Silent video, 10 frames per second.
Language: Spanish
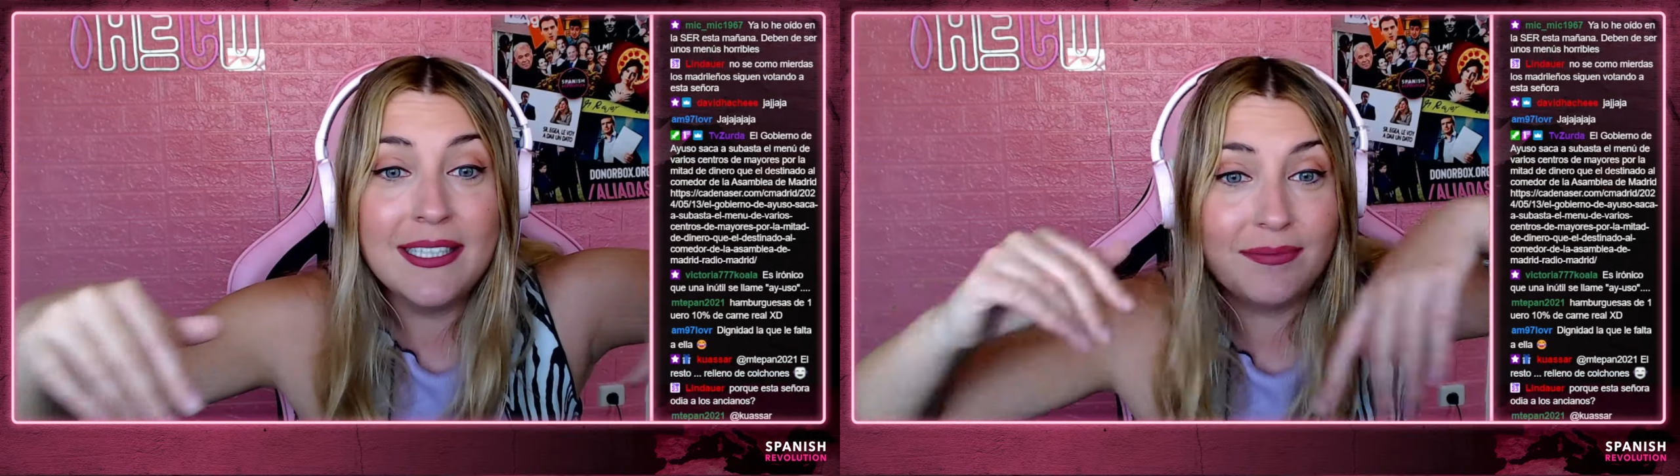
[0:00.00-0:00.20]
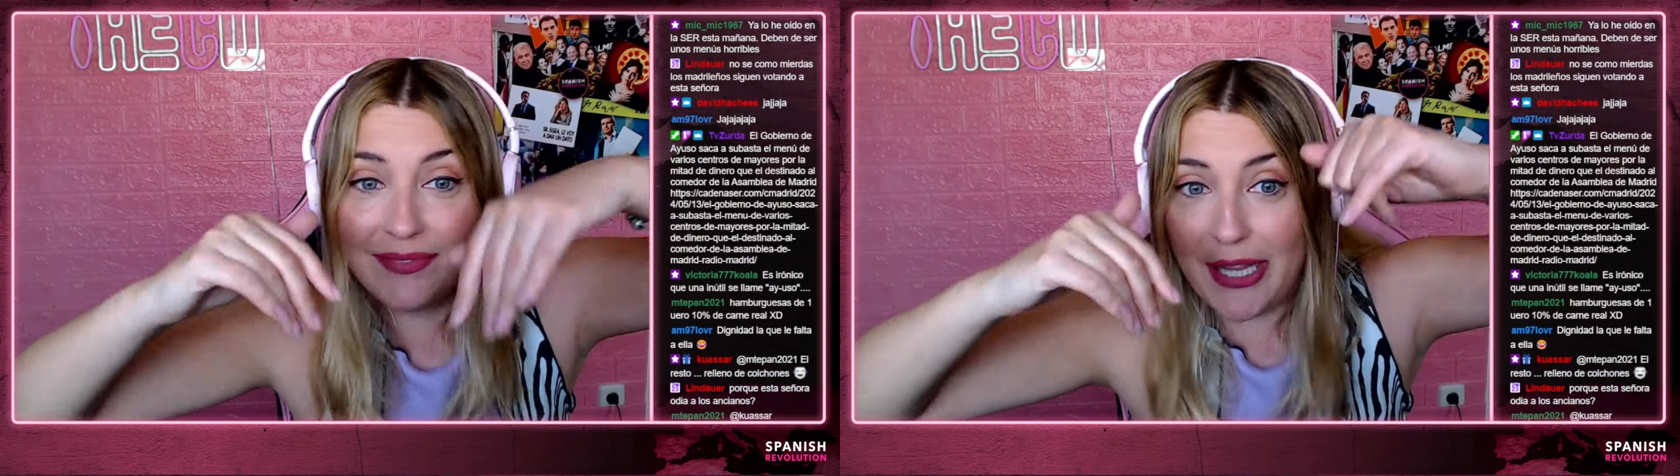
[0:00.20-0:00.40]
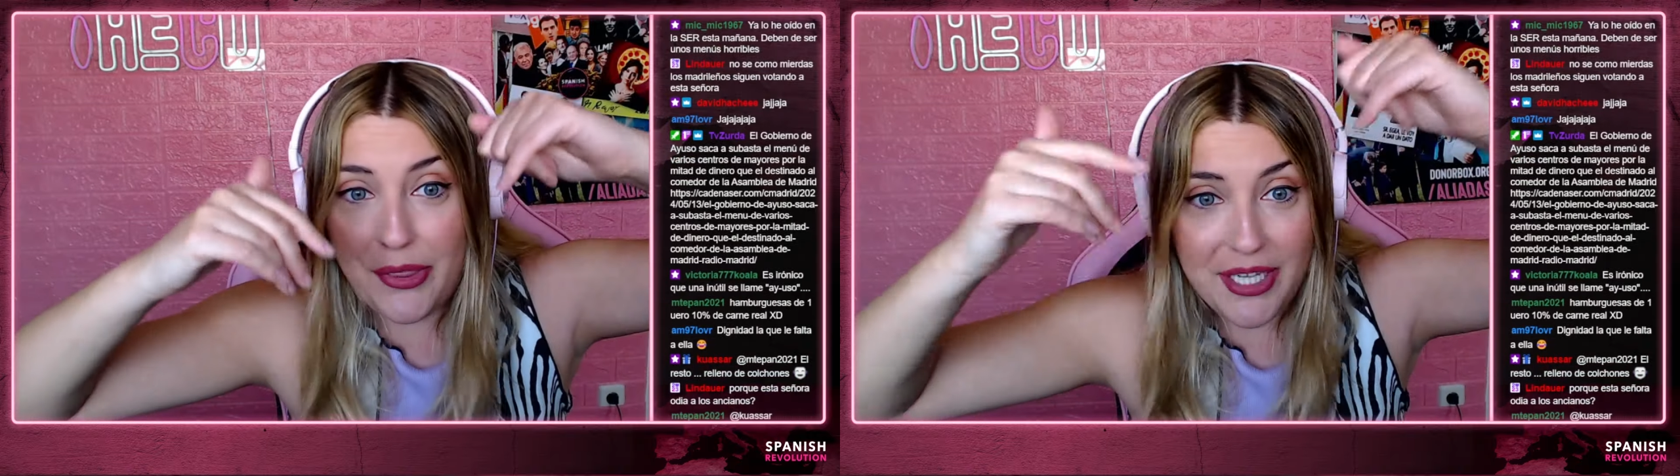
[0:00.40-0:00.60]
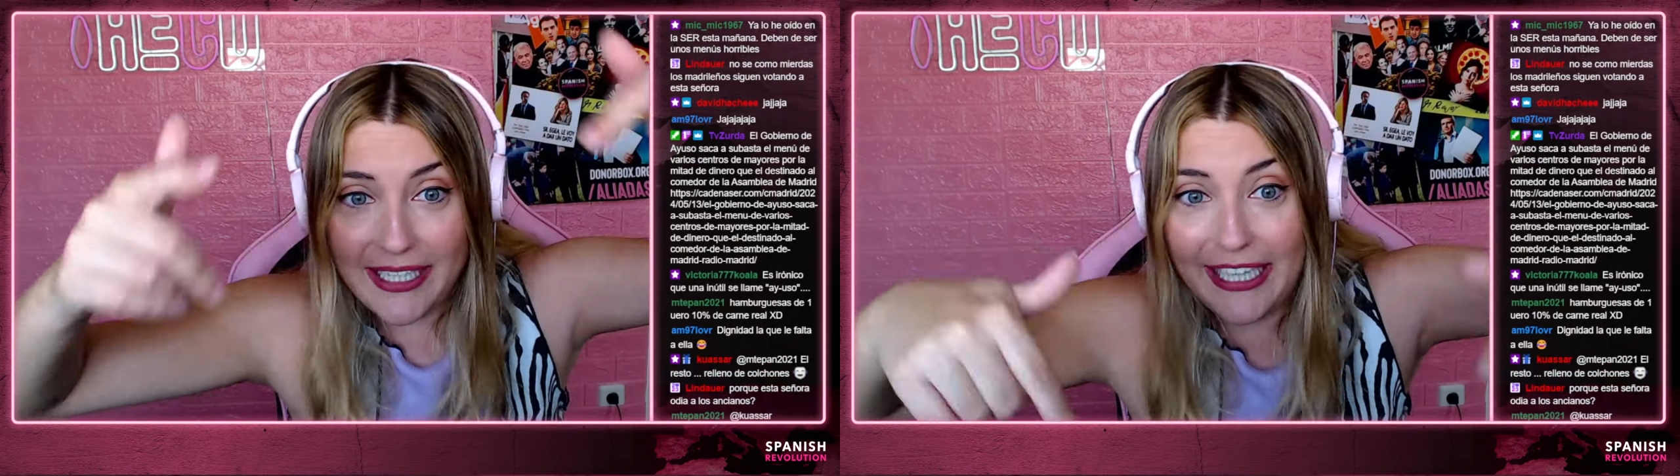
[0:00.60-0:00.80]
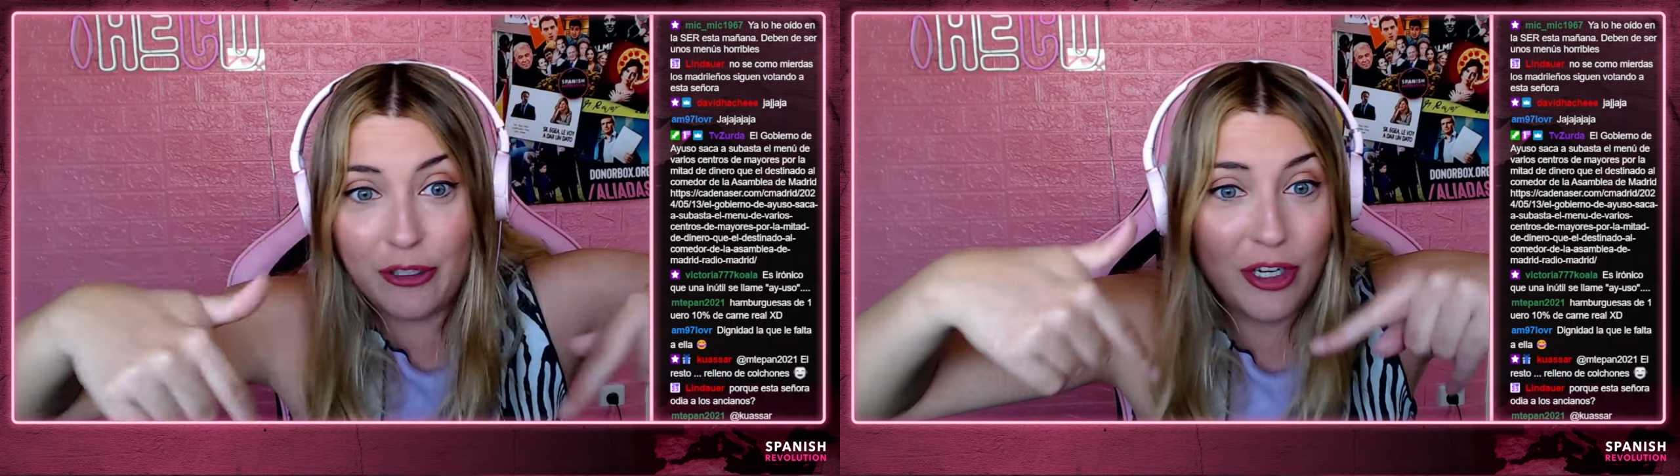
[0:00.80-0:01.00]
decir
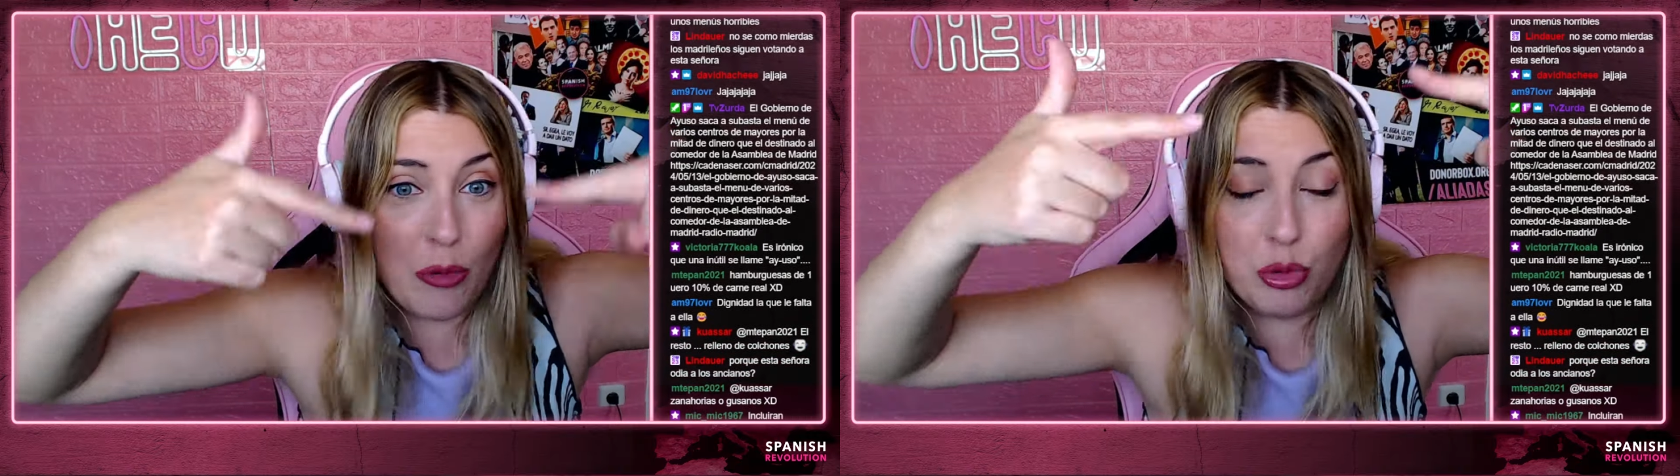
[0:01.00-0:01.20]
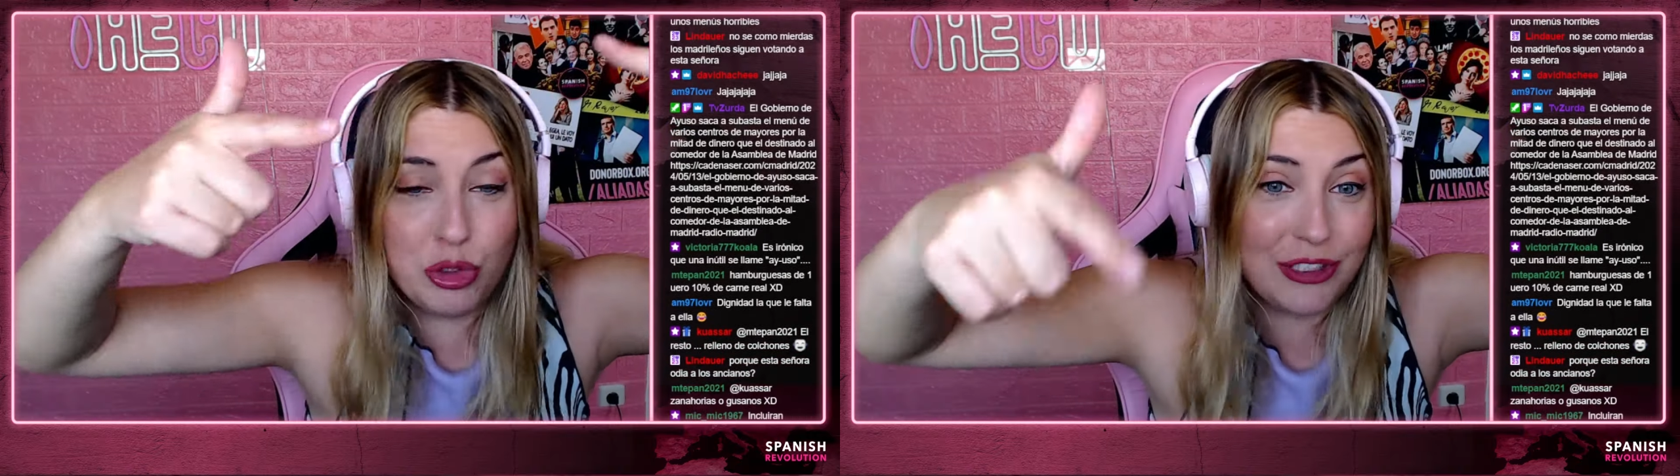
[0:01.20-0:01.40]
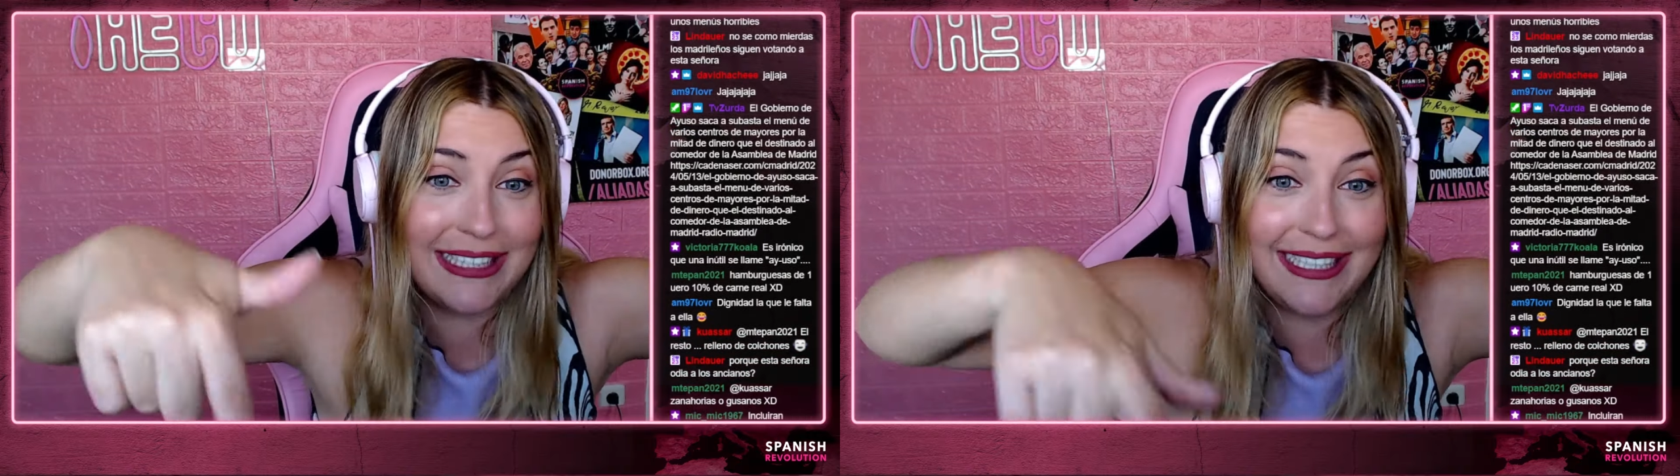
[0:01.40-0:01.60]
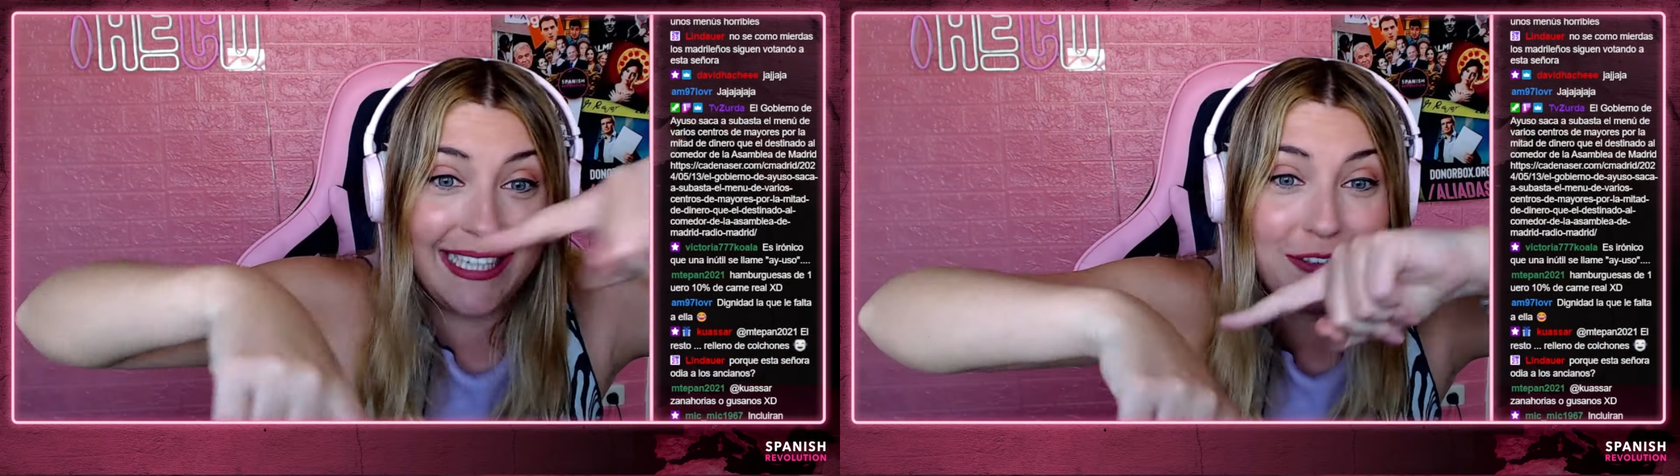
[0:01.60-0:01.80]
que no le gustas y que